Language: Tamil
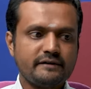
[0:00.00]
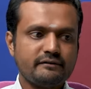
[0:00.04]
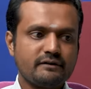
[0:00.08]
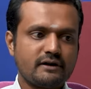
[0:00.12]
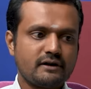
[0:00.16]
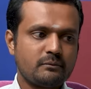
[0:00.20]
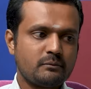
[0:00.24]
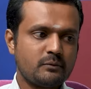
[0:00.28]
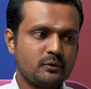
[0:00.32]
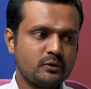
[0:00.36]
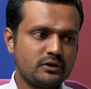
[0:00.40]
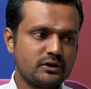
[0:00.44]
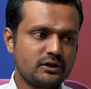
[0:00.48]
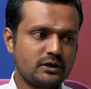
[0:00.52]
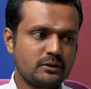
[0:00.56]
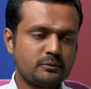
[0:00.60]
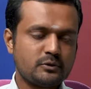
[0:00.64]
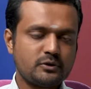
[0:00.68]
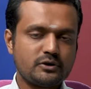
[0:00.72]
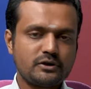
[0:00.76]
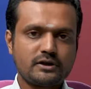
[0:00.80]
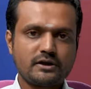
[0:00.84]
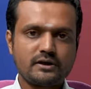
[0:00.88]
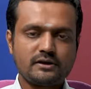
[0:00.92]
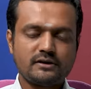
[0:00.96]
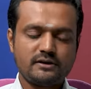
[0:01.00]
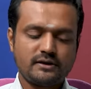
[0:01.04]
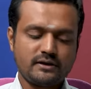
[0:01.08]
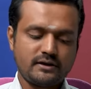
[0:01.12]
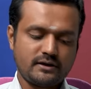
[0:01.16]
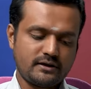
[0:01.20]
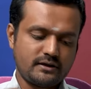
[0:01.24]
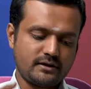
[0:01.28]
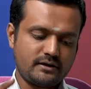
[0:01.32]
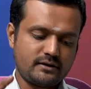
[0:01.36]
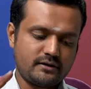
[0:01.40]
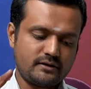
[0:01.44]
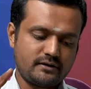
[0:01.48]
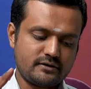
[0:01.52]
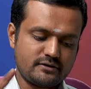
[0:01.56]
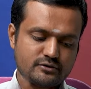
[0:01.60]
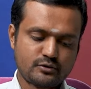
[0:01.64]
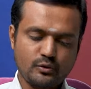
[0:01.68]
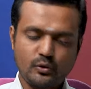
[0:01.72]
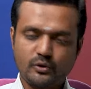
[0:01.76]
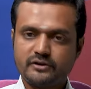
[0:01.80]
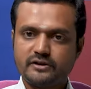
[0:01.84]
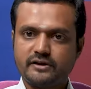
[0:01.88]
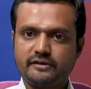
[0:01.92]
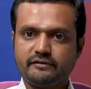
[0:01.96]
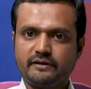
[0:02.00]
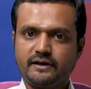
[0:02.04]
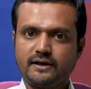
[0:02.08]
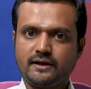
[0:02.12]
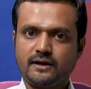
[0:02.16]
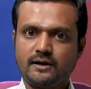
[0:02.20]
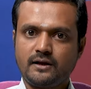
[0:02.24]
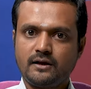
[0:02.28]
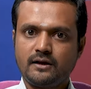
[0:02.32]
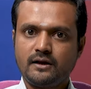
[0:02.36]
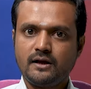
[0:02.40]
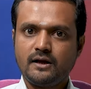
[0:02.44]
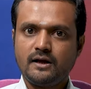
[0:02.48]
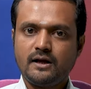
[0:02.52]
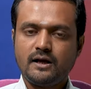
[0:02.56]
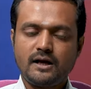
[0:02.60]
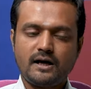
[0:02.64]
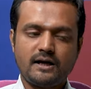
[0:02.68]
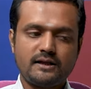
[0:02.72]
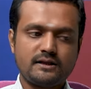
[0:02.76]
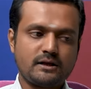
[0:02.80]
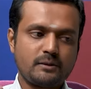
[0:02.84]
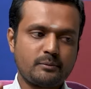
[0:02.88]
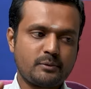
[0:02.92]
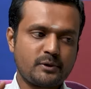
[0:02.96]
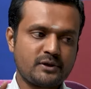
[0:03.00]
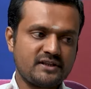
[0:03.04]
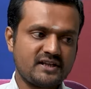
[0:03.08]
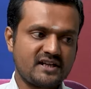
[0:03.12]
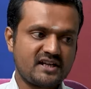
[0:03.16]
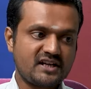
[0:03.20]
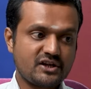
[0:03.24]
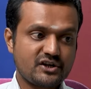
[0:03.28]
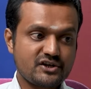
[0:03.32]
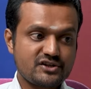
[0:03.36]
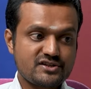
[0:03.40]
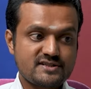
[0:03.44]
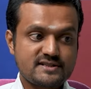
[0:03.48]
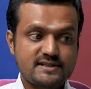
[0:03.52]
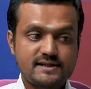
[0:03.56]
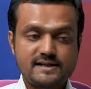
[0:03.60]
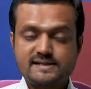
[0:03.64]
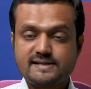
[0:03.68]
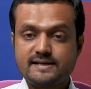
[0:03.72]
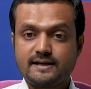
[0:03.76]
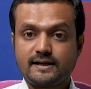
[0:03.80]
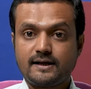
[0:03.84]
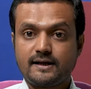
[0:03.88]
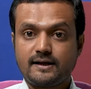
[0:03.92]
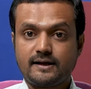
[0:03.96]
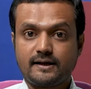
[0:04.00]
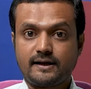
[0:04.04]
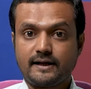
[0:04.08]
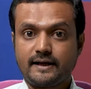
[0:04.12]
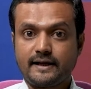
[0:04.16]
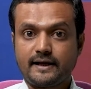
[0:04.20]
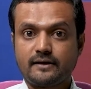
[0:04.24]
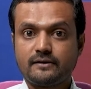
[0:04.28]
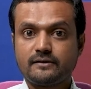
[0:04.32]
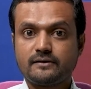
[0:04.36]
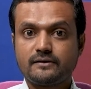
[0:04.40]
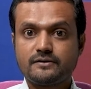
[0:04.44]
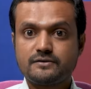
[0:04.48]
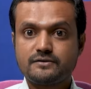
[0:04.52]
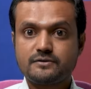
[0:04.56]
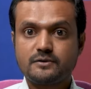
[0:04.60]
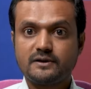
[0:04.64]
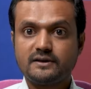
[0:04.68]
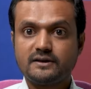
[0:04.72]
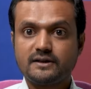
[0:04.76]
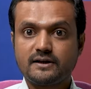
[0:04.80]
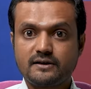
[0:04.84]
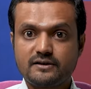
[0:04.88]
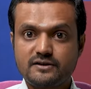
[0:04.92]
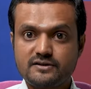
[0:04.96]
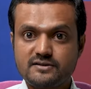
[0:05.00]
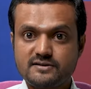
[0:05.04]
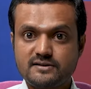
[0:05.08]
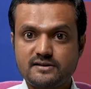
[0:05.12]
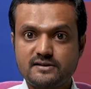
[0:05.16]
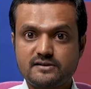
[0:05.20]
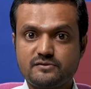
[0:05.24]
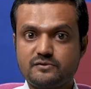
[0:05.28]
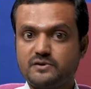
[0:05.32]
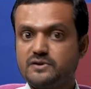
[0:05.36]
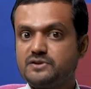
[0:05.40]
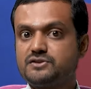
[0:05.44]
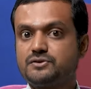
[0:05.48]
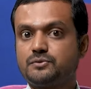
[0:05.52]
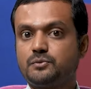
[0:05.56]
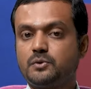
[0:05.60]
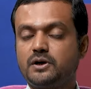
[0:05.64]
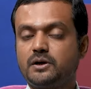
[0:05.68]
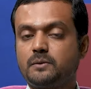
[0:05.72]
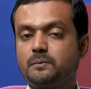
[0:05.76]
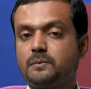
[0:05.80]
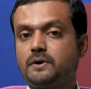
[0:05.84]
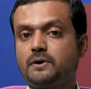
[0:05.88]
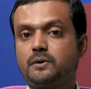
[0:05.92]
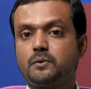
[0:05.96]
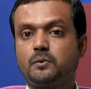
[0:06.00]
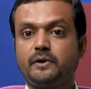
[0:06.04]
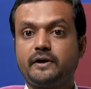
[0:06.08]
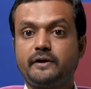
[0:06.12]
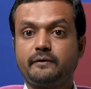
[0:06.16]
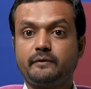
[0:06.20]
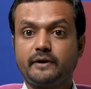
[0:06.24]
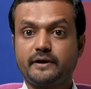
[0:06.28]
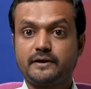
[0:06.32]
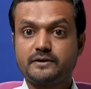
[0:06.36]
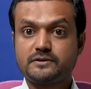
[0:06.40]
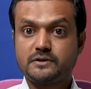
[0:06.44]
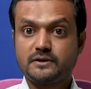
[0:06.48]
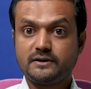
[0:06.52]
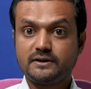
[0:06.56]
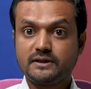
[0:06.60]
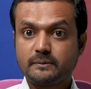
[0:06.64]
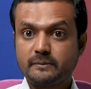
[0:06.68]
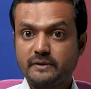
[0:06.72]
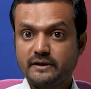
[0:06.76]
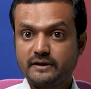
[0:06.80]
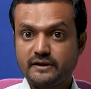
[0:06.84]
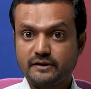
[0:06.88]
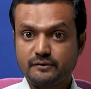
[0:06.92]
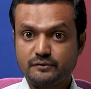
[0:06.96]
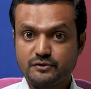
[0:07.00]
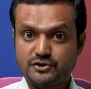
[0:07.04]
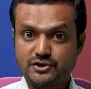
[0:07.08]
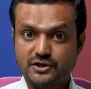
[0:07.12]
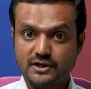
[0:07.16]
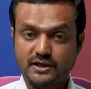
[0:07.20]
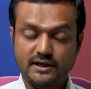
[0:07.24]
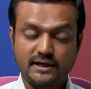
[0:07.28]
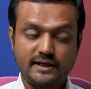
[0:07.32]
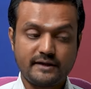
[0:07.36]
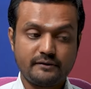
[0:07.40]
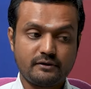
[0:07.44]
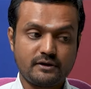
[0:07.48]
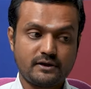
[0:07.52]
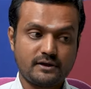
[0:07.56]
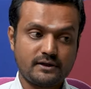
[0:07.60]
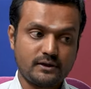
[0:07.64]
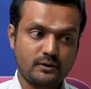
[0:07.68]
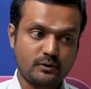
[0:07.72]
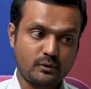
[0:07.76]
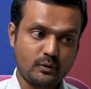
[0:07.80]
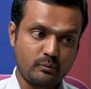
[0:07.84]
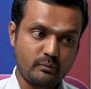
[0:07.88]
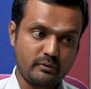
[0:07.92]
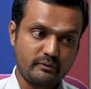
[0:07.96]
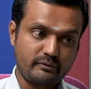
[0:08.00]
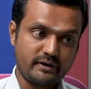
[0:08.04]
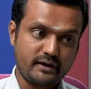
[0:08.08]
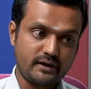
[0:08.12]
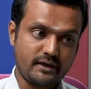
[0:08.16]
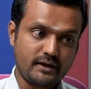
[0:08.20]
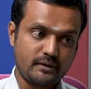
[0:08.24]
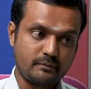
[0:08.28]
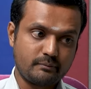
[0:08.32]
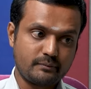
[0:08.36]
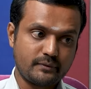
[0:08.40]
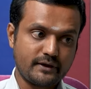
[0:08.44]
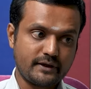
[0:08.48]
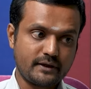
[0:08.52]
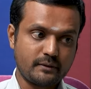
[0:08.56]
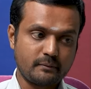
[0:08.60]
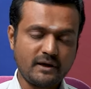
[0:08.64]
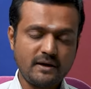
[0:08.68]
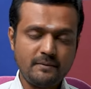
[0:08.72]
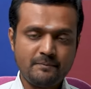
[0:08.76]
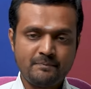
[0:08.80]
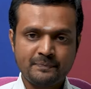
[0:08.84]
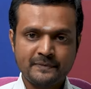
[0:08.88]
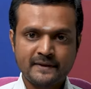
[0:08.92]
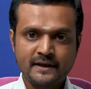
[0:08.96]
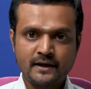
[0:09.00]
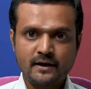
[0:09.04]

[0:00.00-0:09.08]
இவங்க முழுக்க முழுக்க இந்த சோதிடவியல் அதுக்கப்புறம் இந்த கிறிஸ்டல்ஸ் எல்லாம் இருக்கு இல்லையா ஸோ இந்த கிறிஸ்டல்ஸ் வச்சு ஒர்க் பண்ணக்கூடியவங்க ஸோ இந்த மாதிரி விஷயங்கள்லாம் இவர்களுக்கு ரொம்பவே பிடிக்குமா